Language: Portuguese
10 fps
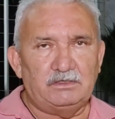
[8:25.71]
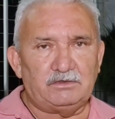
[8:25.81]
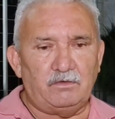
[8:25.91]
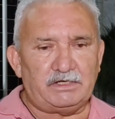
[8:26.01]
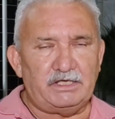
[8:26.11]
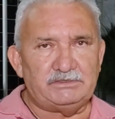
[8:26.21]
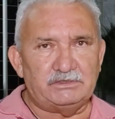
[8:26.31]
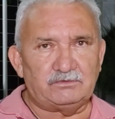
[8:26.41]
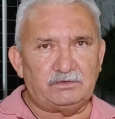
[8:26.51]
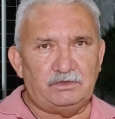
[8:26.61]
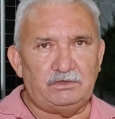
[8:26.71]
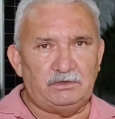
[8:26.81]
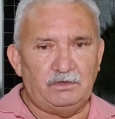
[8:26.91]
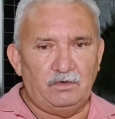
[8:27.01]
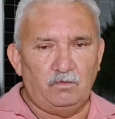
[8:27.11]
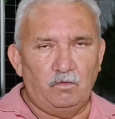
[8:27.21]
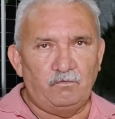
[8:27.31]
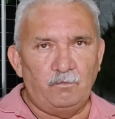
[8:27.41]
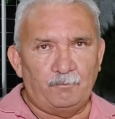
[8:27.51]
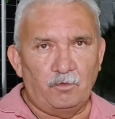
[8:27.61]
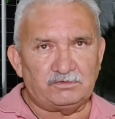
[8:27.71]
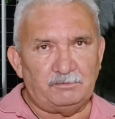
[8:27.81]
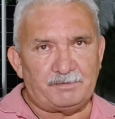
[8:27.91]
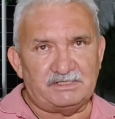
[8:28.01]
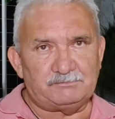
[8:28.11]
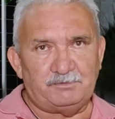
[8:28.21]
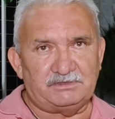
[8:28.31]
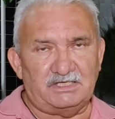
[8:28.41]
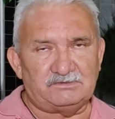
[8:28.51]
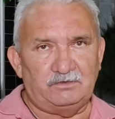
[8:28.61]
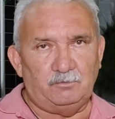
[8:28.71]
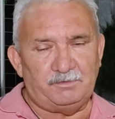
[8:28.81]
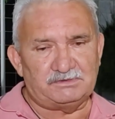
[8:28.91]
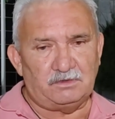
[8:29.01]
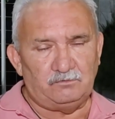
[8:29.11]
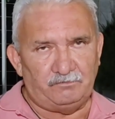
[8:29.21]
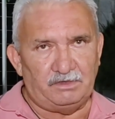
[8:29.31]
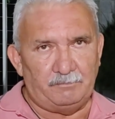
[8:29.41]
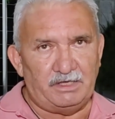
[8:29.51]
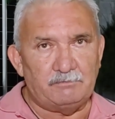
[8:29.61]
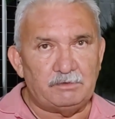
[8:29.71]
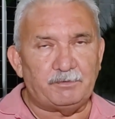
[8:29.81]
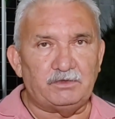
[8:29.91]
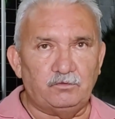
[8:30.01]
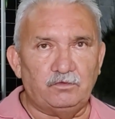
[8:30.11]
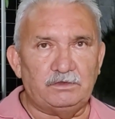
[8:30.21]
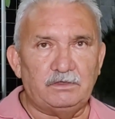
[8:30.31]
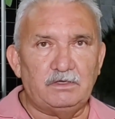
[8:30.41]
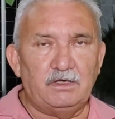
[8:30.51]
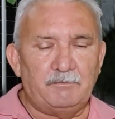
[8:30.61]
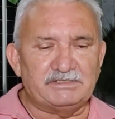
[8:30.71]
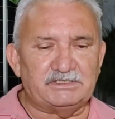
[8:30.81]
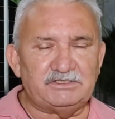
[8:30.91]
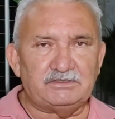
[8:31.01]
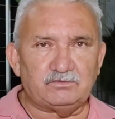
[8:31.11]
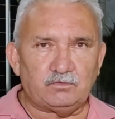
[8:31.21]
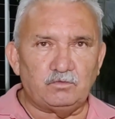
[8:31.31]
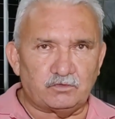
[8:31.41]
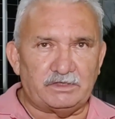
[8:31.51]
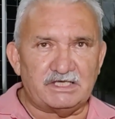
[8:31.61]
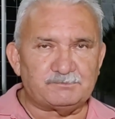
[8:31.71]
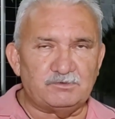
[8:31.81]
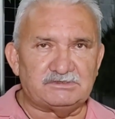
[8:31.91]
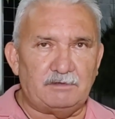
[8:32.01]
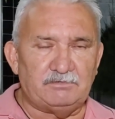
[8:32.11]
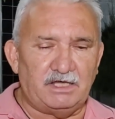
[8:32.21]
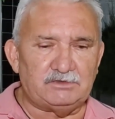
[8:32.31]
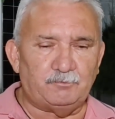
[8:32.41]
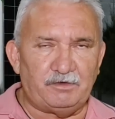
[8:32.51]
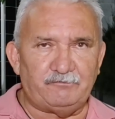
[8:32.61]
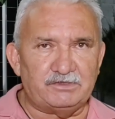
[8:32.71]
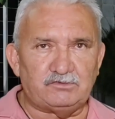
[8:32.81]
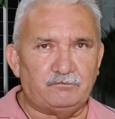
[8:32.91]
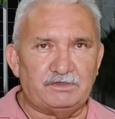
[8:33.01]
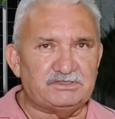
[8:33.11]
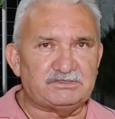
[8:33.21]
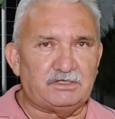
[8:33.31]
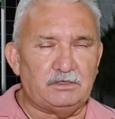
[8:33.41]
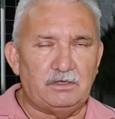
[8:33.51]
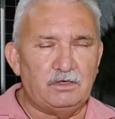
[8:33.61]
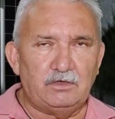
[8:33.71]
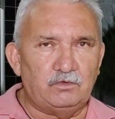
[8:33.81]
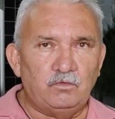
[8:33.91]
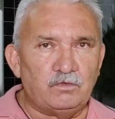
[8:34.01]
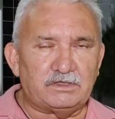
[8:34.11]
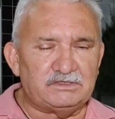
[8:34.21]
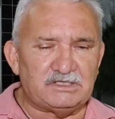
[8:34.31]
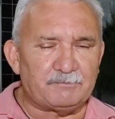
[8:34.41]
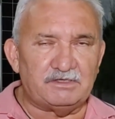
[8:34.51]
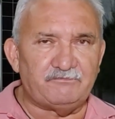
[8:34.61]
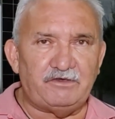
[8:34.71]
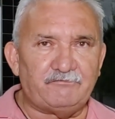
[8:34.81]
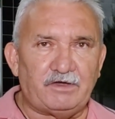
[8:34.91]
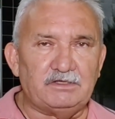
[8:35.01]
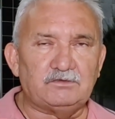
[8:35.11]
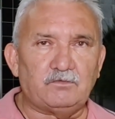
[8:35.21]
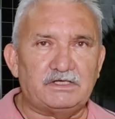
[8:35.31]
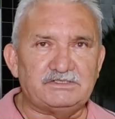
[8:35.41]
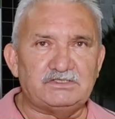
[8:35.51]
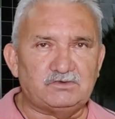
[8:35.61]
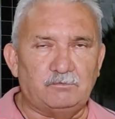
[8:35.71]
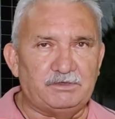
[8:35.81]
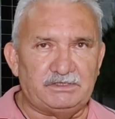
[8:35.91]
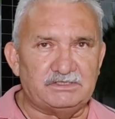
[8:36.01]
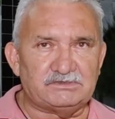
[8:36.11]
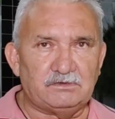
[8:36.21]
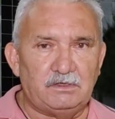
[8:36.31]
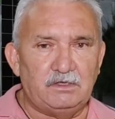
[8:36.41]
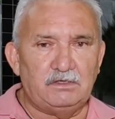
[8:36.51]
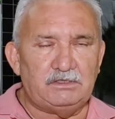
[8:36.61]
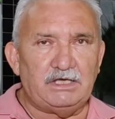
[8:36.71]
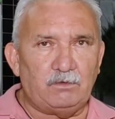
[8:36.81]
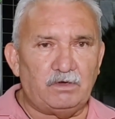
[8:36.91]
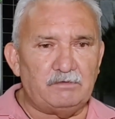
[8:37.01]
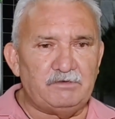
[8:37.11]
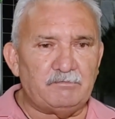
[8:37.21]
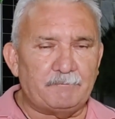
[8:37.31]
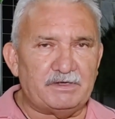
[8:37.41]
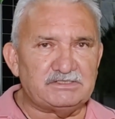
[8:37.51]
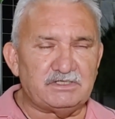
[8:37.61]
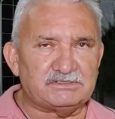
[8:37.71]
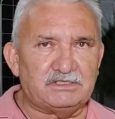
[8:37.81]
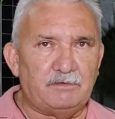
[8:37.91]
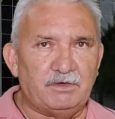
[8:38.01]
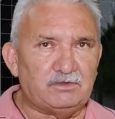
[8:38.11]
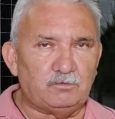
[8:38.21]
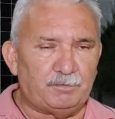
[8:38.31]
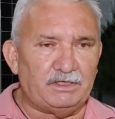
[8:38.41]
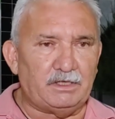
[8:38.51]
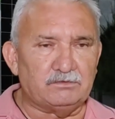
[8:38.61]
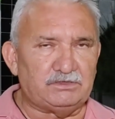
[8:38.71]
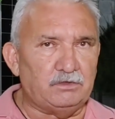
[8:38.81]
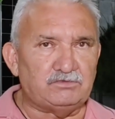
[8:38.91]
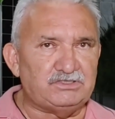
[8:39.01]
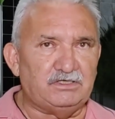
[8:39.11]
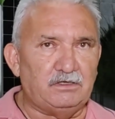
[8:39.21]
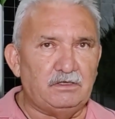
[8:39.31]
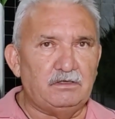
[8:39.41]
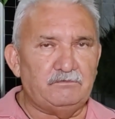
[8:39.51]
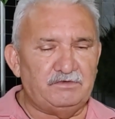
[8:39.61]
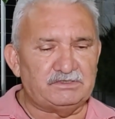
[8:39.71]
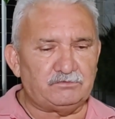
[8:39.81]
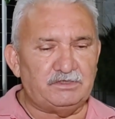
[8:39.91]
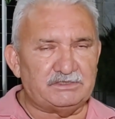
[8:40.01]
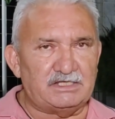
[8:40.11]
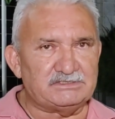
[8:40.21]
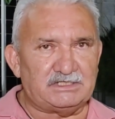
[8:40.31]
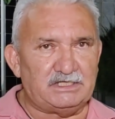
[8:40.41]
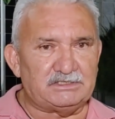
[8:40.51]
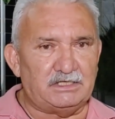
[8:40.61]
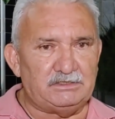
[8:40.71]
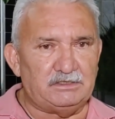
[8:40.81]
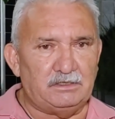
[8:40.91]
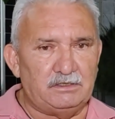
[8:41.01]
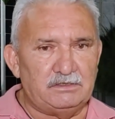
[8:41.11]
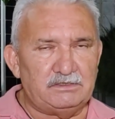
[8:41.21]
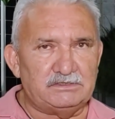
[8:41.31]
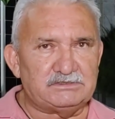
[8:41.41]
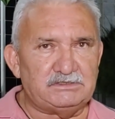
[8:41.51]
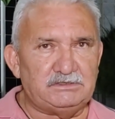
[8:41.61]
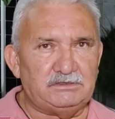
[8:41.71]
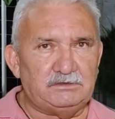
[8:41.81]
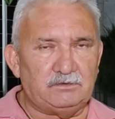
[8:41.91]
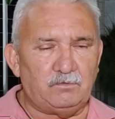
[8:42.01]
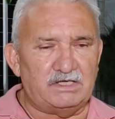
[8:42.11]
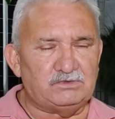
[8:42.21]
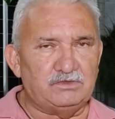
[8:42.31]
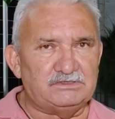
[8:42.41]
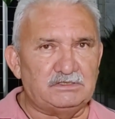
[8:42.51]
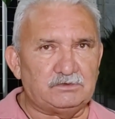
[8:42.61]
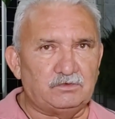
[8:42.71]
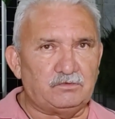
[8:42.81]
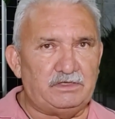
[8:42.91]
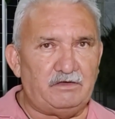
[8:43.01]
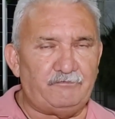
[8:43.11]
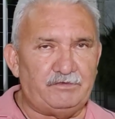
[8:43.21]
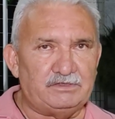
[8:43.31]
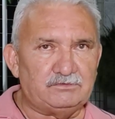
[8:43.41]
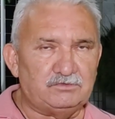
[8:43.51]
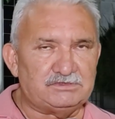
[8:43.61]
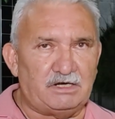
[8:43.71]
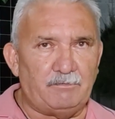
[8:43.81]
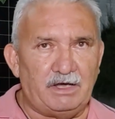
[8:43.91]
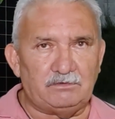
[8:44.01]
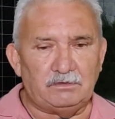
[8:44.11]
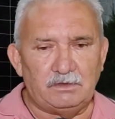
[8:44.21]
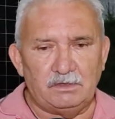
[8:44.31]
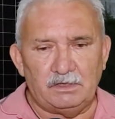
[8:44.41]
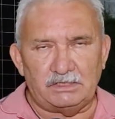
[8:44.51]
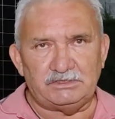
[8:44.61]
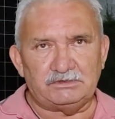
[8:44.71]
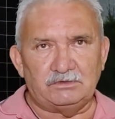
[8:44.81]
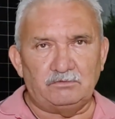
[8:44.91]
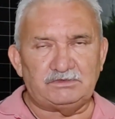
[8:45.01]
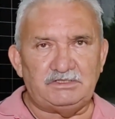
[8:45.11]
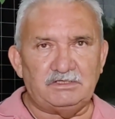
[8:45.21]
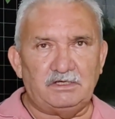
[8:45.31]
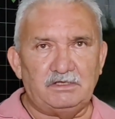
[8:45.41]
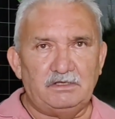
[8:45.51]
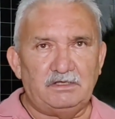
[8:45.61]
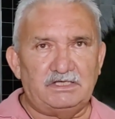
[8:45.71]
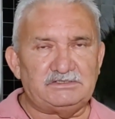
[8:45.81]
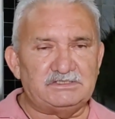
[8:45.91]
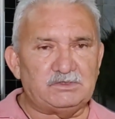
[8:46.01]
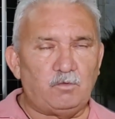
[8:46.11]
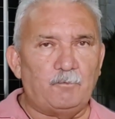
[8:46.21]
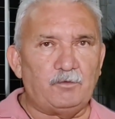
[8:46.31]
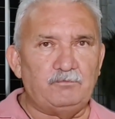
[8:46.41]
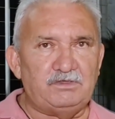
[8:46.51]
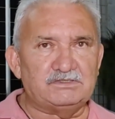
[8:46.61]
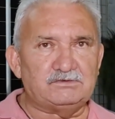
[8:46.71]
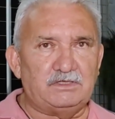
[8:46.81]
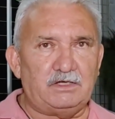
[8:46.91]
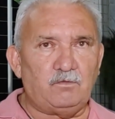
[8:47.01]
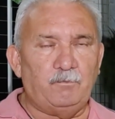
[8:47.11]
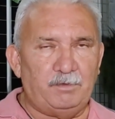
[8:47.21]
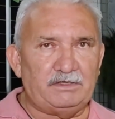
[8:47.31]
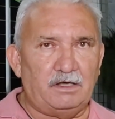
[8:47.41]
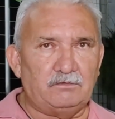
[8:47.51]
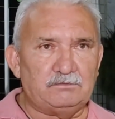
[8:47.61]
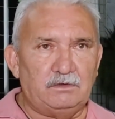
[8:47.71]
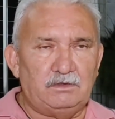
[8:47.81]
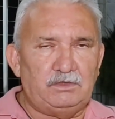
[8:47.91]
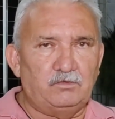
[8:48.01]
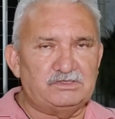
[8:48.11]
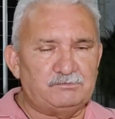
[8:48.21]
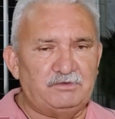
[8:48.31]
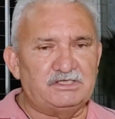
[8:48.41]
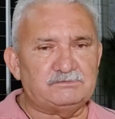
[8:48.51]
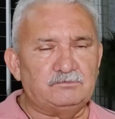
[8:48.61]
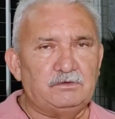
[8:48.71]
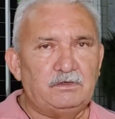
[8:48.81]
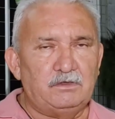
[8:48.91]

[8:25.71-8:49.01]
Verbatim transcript: Então eu acredito que houve um pouco de precipitação do pessoal do Vila Bela, me perdoe, mas a gente, com toda a responsabilidade, o prefeito Gilvando Estrela nunca, sempre ele vem falando com a gente sobre isso, e agora mesmo apareceu essa demanda do Planalto, que não tinha. Veja quando a gente está na secretaria, esse quase dois anos que eu estou aí à frente dos trabalhos, a gente não tinha assim esse compromisso né, com o Planalto. E hoje mesmo,